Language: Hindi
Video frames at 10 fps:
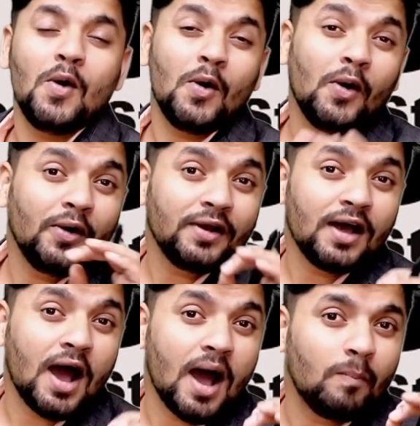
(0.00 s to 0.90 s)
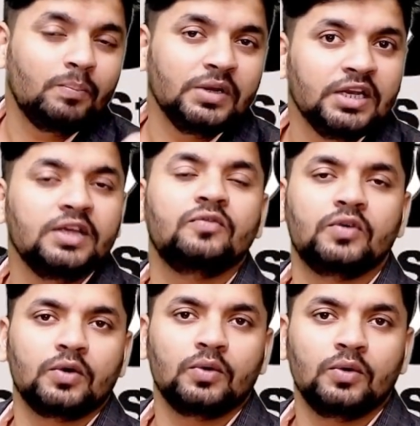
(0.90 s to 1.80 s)
और आप बिलीव
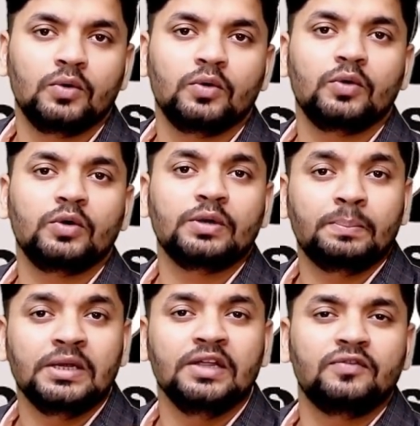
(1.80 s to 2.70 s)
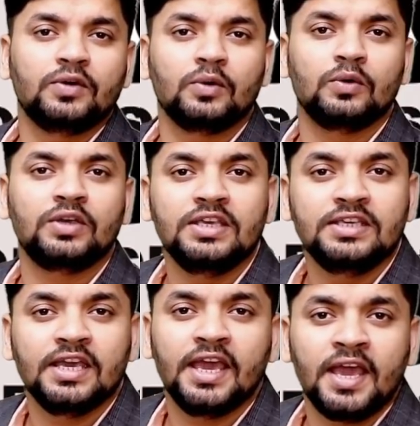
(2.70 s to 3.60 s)
करो बिलीव करो कि
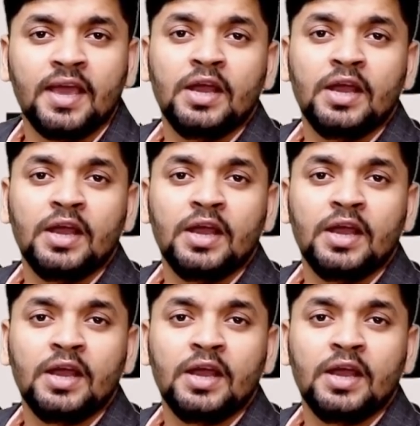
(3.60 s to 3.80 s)
ये